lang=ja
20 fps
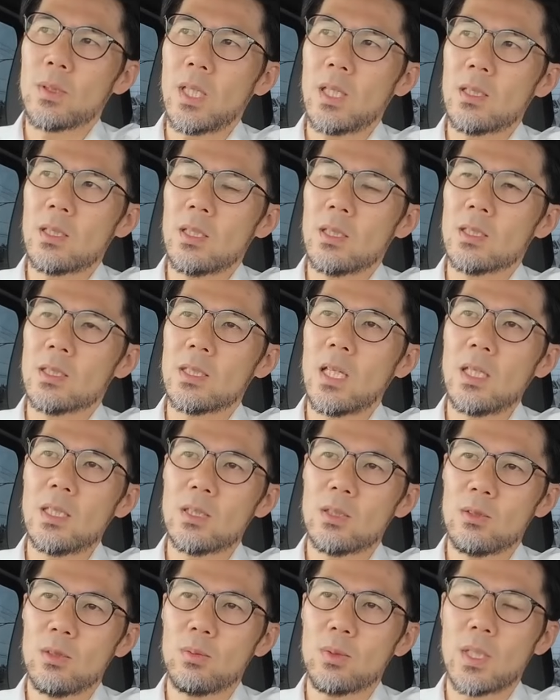二手に最
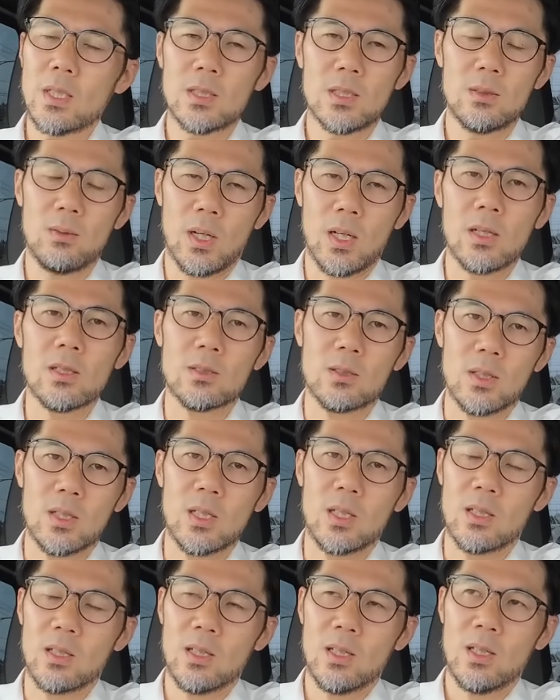初に2つに分かるんですよい
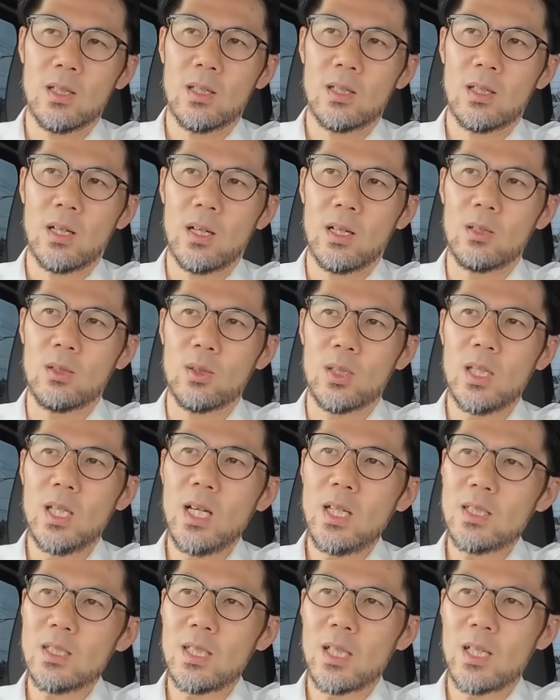きなり。あの依
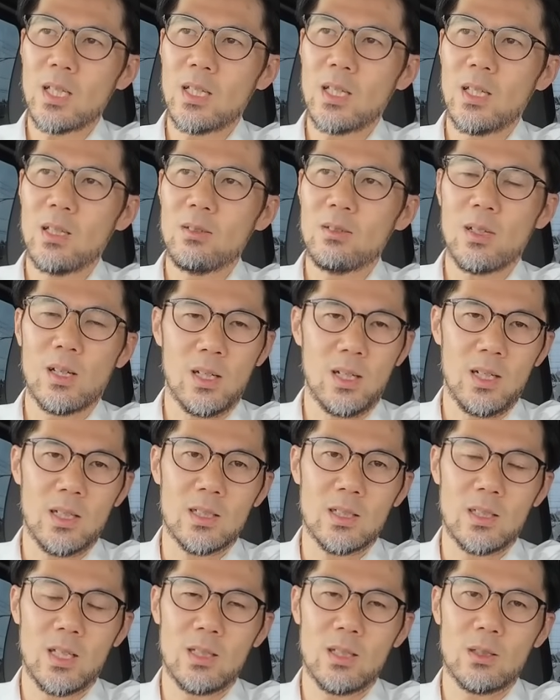頼されている
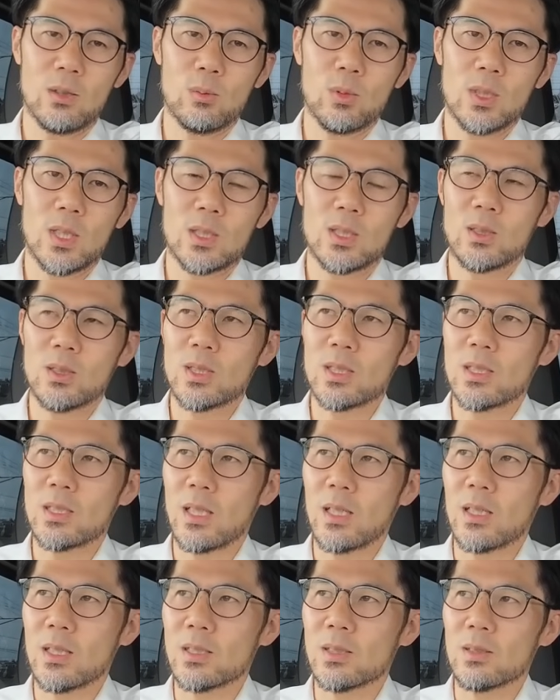かただ友達として
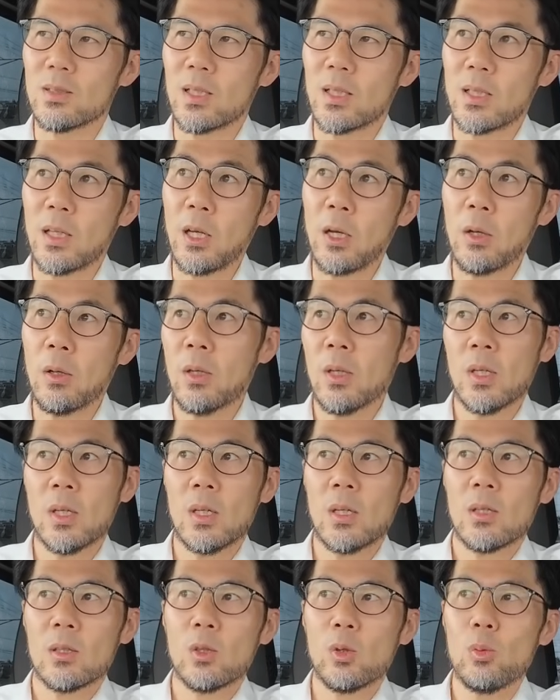参加するかで
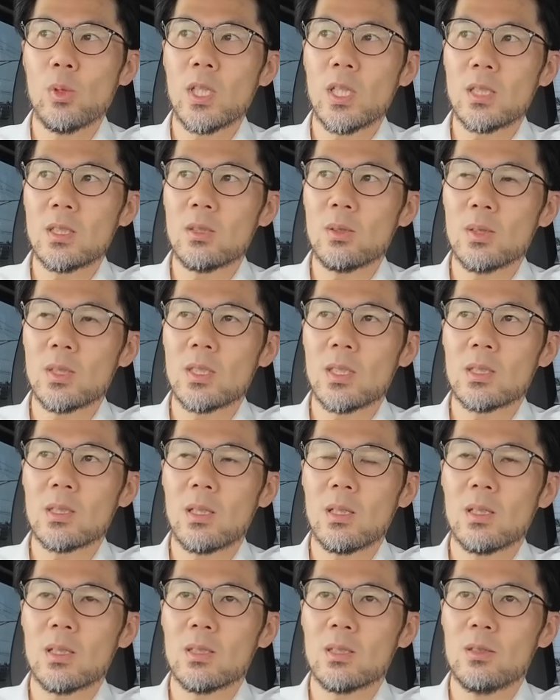友達として
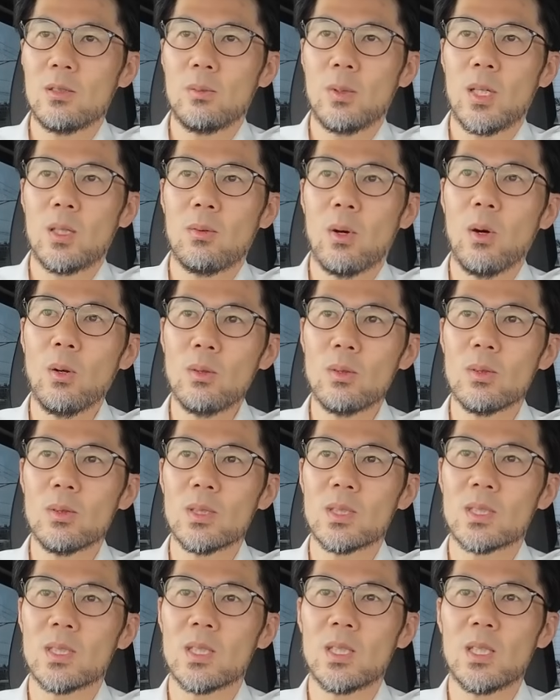参加する場合は本当
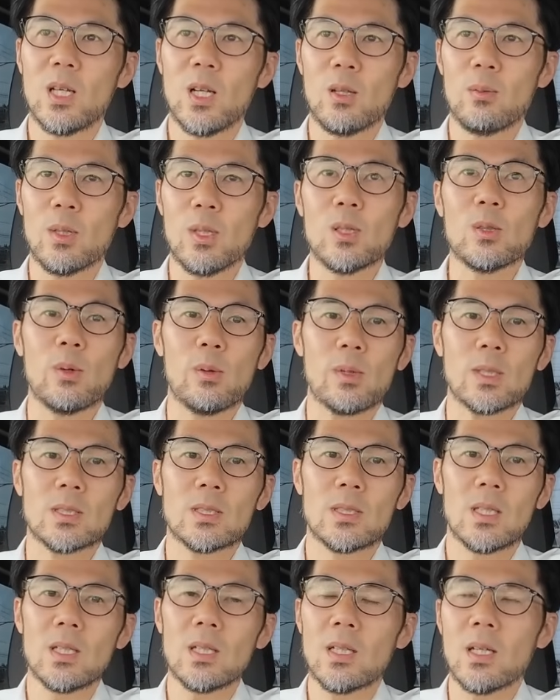に好きにやればいいと思いま
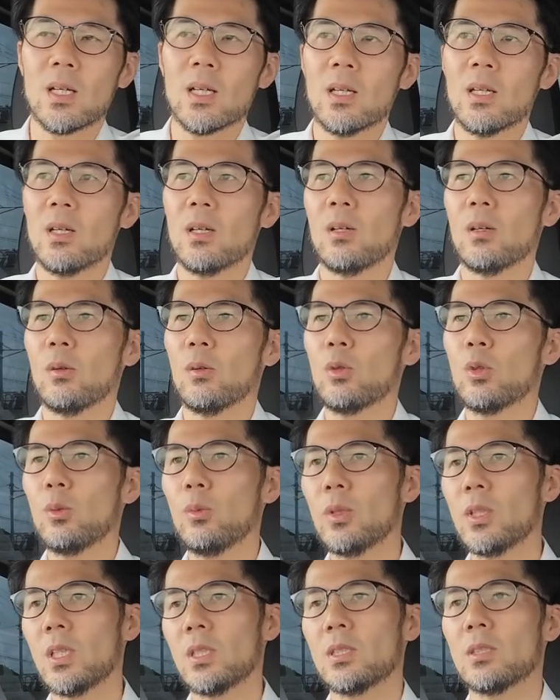すただお
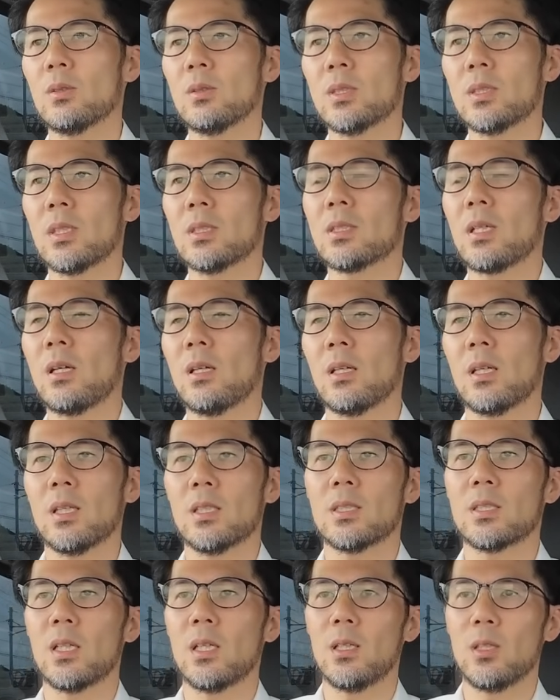友達として参
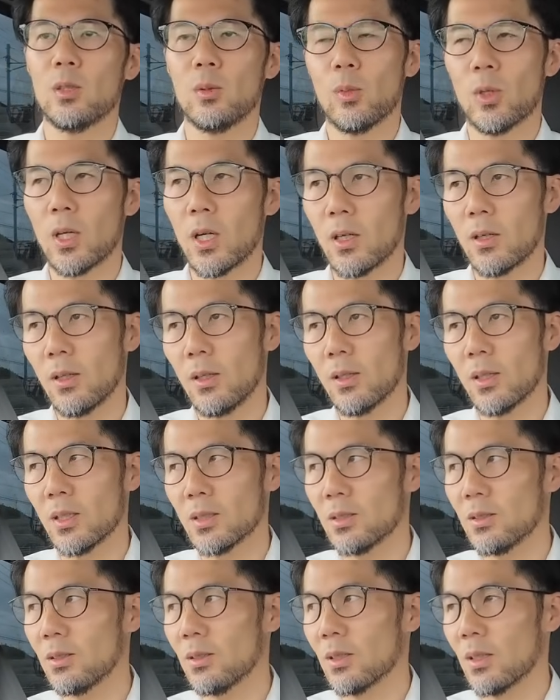加しているにもかかわ
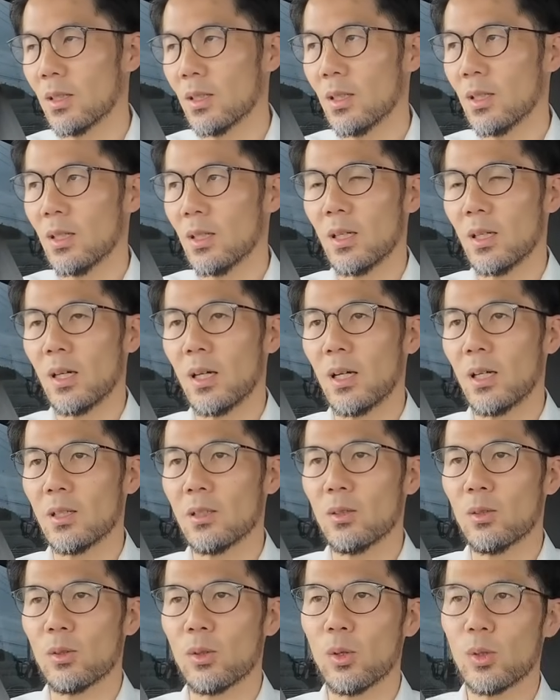らずあ
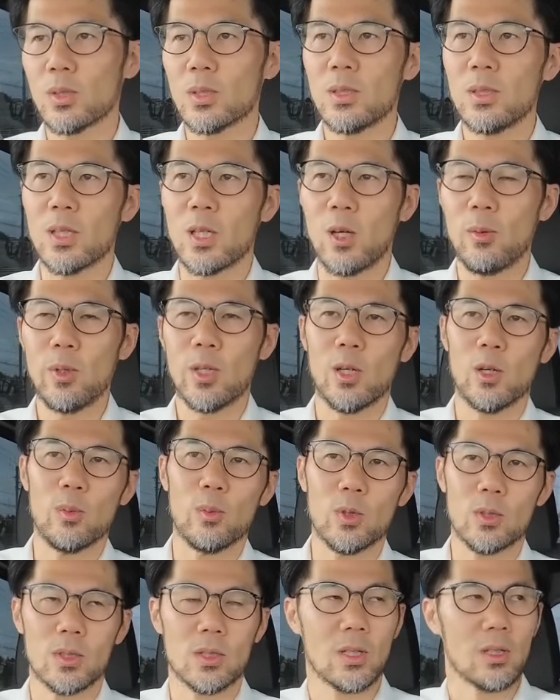のごついカメラを
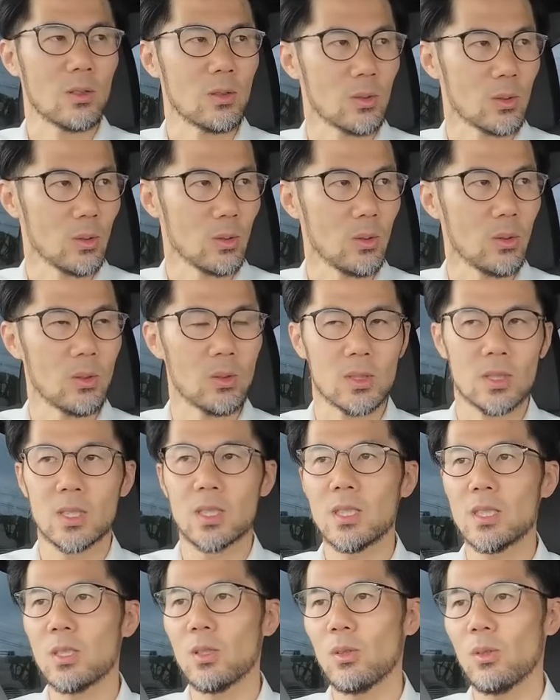持っていくと
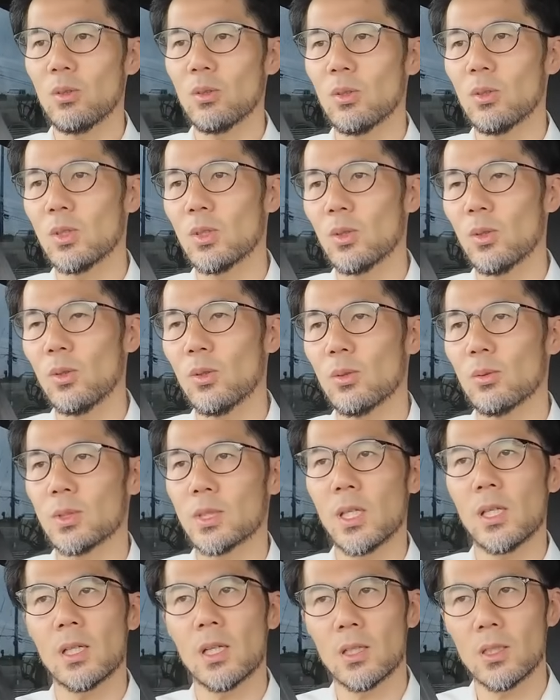式場の人
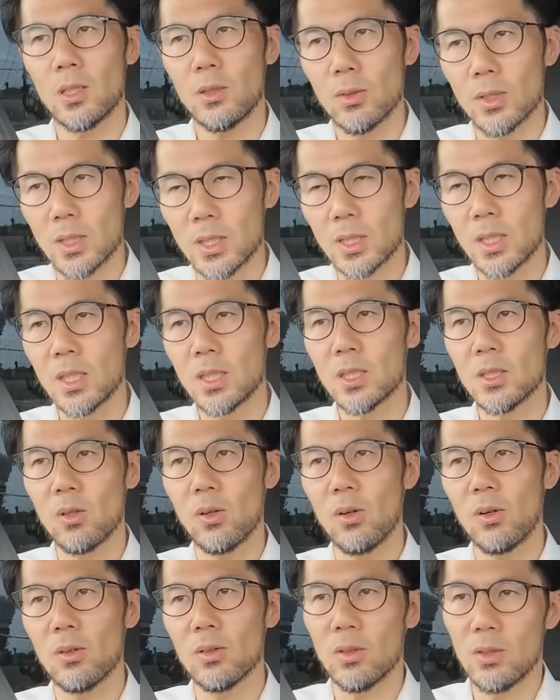正確には式
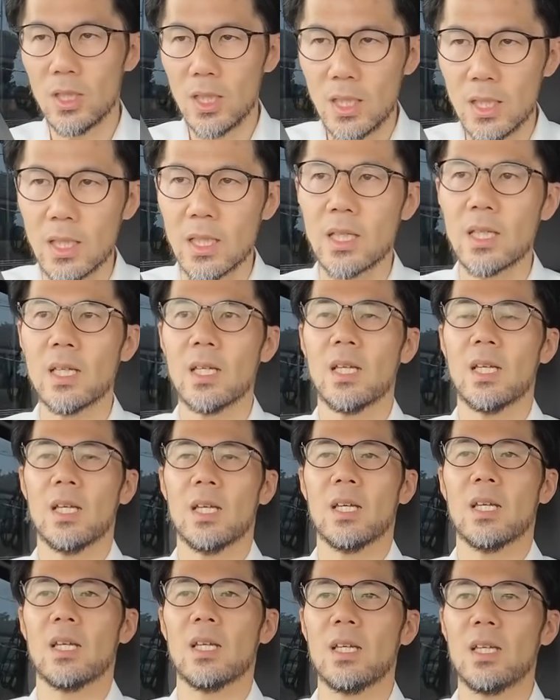場に、
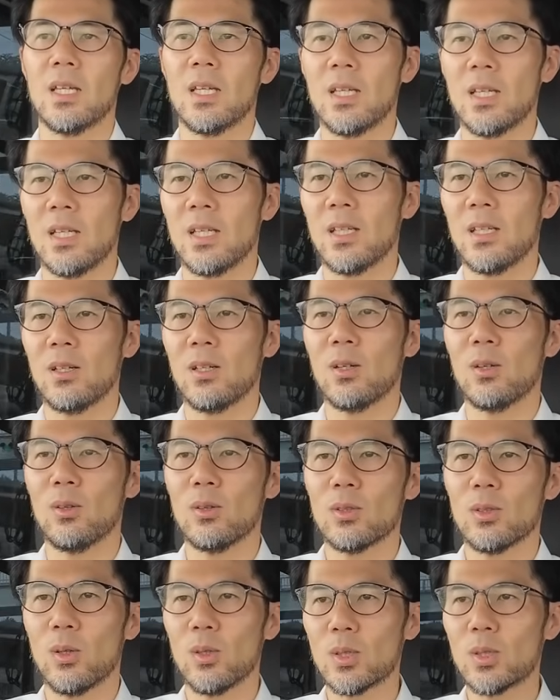
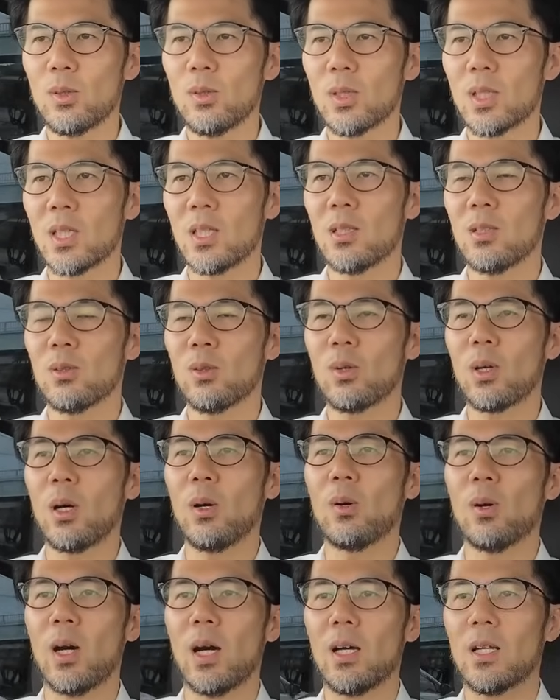えー、保証金と
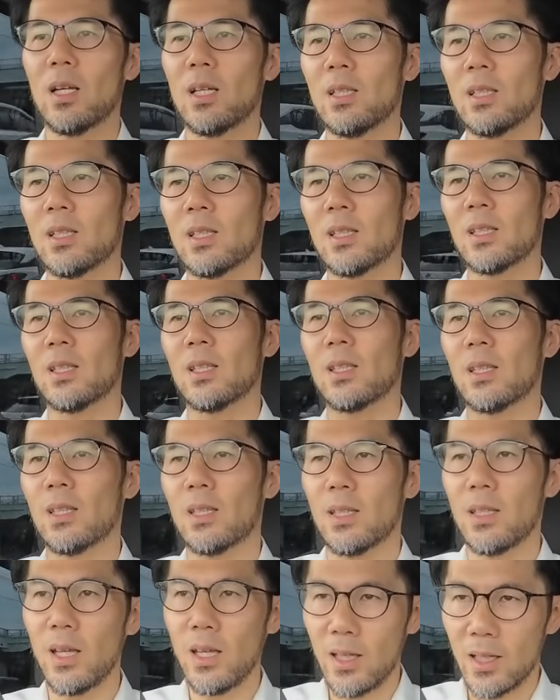かを
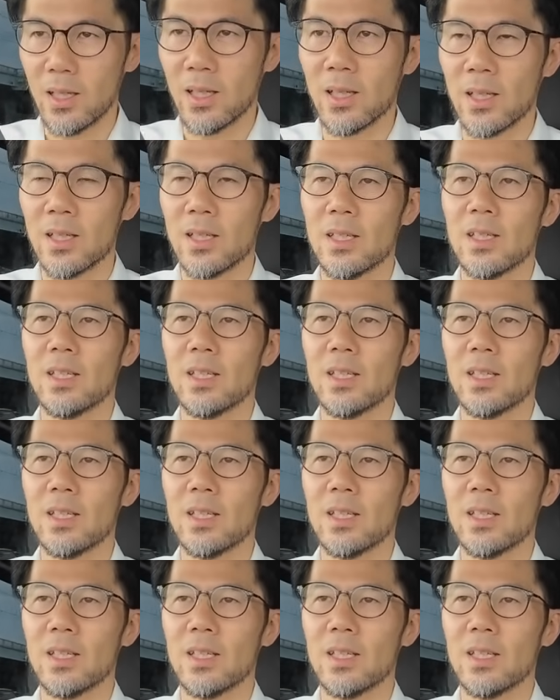払って